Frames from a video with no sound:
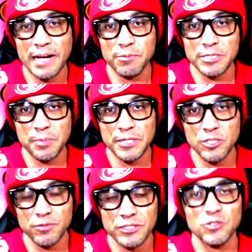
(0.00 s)
llegamos a
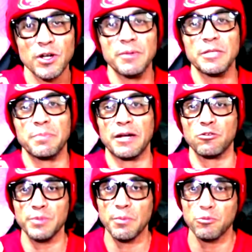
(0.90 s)
playoffs y solamente
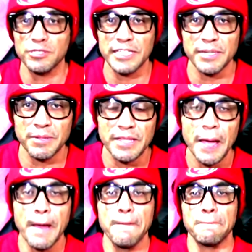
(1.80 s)
para los miembros que
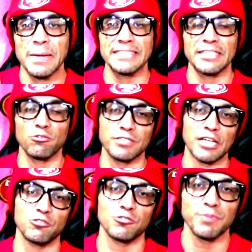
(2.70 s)
lleven más de
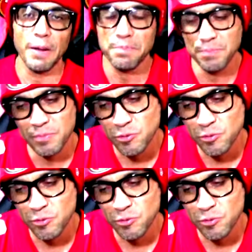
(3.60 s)
dos años, ¿va?